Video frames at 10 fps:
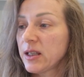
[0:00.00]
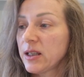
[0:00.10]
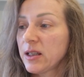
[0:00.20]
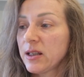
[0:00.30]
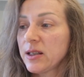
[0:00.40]

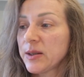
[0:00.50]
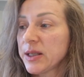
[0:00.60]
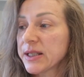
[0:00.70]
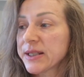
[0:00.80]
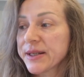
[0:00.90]
И
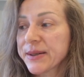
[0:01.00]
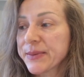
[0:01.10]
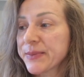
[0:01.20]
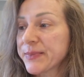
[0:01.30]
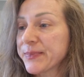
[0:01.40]

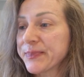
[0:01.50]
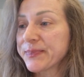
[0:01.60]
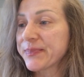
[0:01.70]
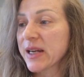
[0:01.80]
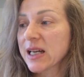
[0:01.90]
это
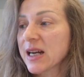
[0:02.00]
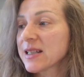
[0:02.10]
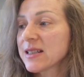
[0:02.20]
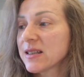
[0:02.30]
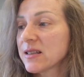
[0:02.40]

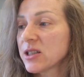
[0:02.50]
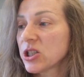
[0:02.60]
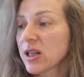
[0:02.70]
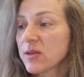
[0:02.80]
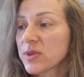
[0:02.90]
прекрасное
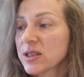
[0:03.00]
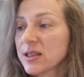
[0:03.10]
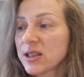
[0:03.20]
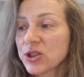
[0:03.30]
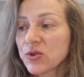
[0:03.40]
начало
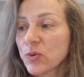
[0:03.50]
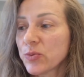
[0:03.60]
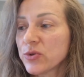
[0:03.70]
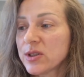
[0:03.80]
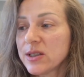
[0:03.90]
бесконечного
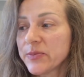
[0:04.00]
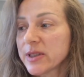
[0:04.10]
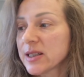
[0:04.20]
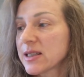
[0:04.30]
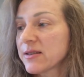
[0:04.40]
пути
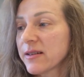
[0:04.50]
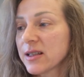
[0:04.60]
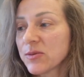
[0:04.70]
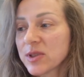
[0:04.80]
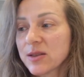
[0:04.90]
под
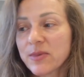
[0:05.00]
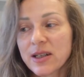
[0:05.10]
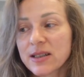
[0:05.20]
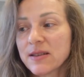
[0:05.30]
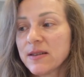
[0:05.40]
названием
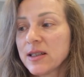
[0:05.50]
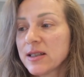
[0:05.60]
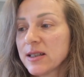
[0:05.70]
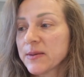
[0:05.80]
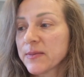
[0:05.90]

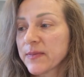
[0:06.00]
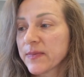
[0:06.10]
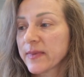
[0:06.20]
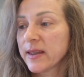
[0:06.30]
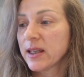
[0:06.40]
саморазвитие.
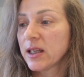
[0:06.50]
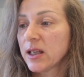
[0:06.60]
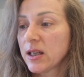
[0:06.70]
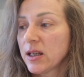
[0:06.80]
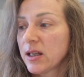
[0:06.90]

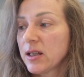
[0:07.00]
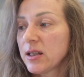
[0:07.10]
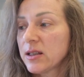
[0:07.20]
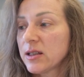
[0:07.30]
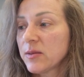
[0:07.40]

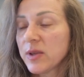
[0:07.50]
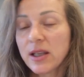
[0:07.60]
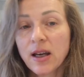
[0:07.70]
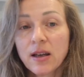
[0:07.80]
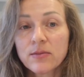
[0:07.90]
И для
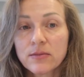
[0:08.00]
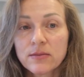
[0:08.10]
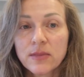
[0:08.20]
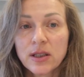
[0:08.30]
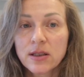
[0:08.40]
меня
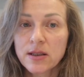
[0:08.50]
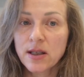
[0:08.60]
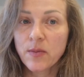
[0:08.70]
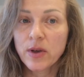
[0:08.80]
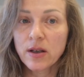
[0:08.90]

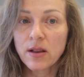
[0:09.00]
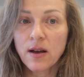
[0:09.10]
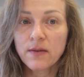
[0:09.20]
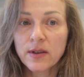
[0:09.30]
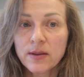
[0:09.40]
самое
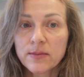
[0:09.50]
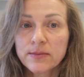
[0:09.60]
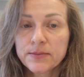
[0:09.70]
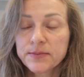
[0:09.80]
главное